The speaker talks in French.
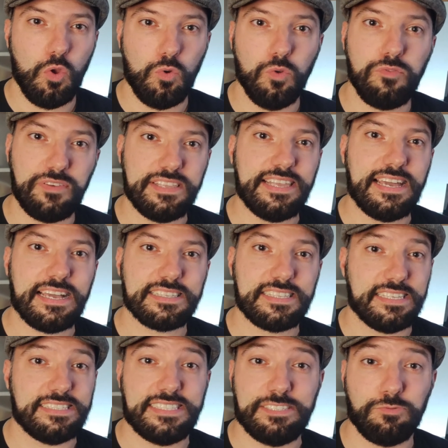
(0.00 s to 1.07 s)
Le fine art,
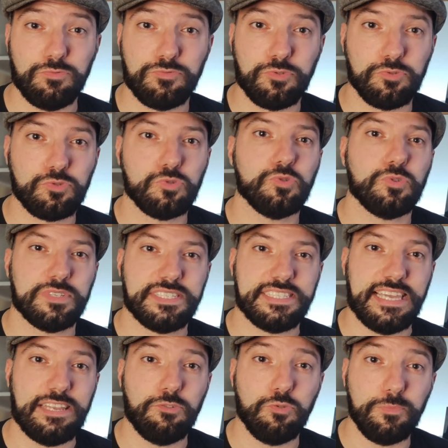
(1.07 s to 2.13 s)
c'est une photo
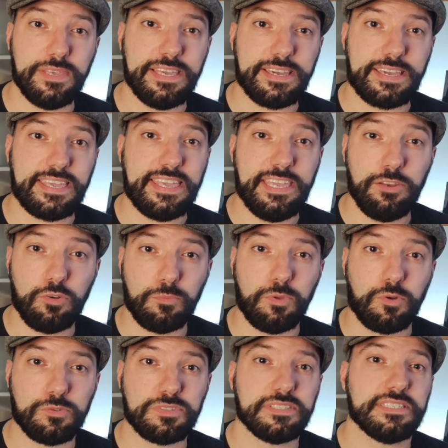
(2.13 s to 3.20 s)
qui a une lumière et une
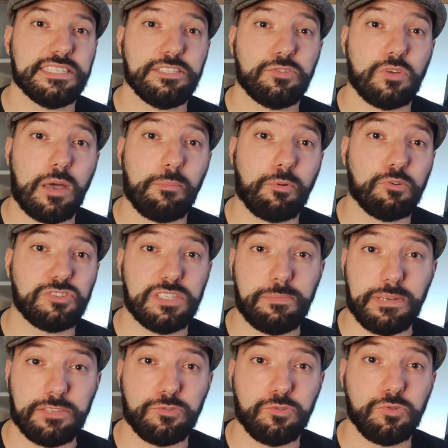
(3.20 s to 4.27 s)
ambiance qui se rapproche des
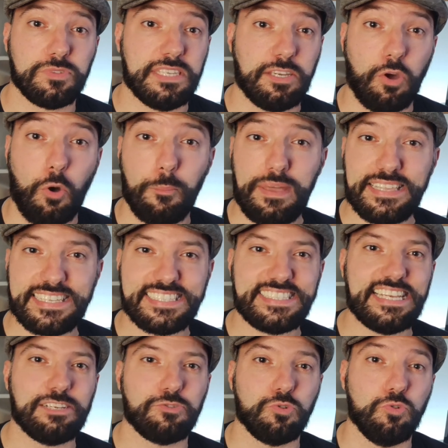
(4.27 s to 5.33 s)
peintures des grands maîtres
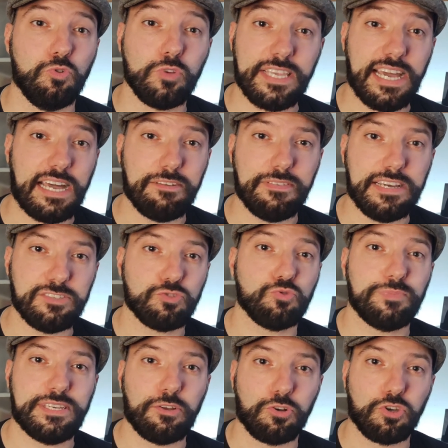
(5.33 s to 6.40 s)
tels que Le Caravage
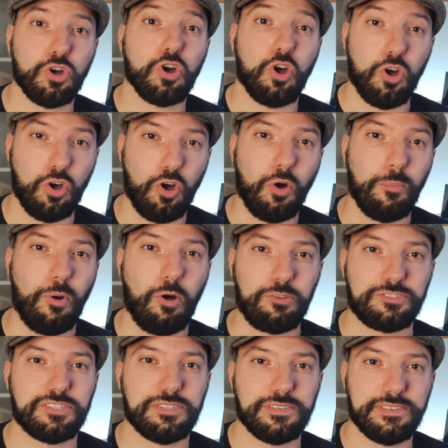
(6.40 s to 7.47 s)
ou bien encore
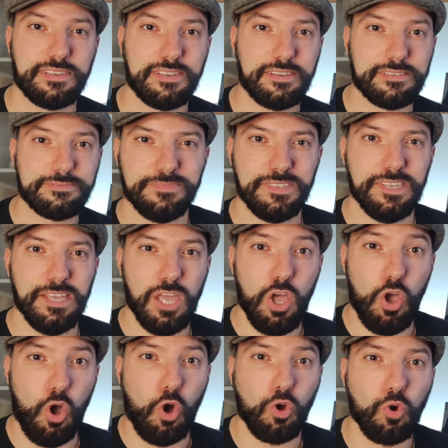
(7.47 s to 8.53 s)
Rembrandt.
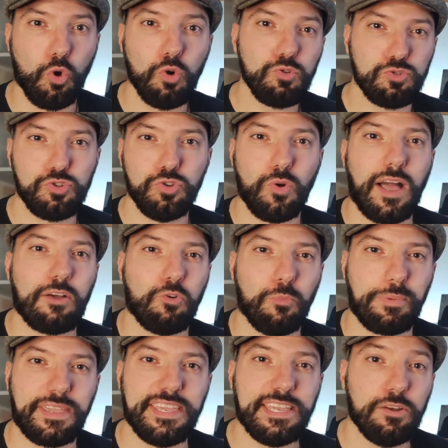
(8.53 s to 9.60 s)
En gros, tu l'auras
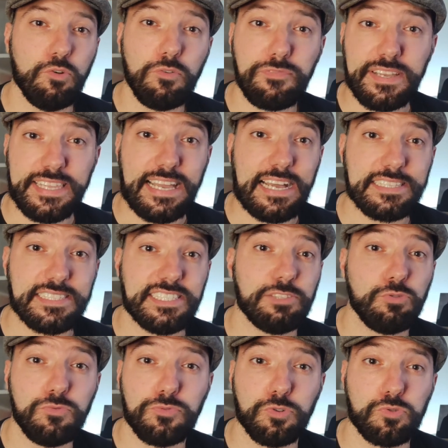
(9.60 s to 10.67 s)
compris, le fine art,
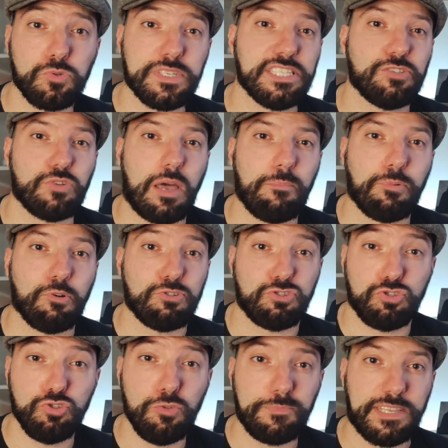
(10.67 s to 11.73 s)
c'est une photo qui se
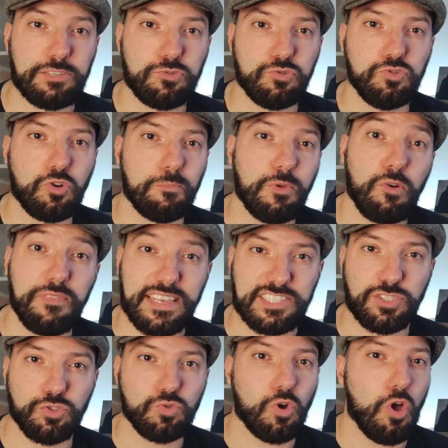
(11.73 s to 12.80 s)
rapproche d'une peinture mais en
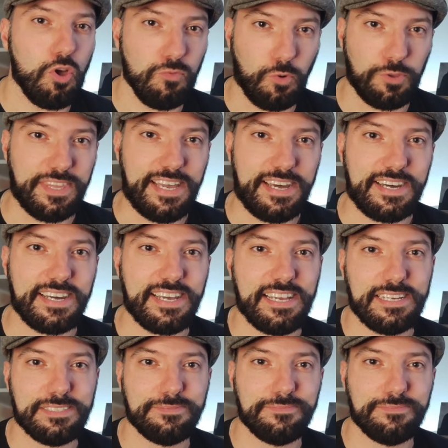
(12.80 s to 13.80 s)
version œuvre d'art.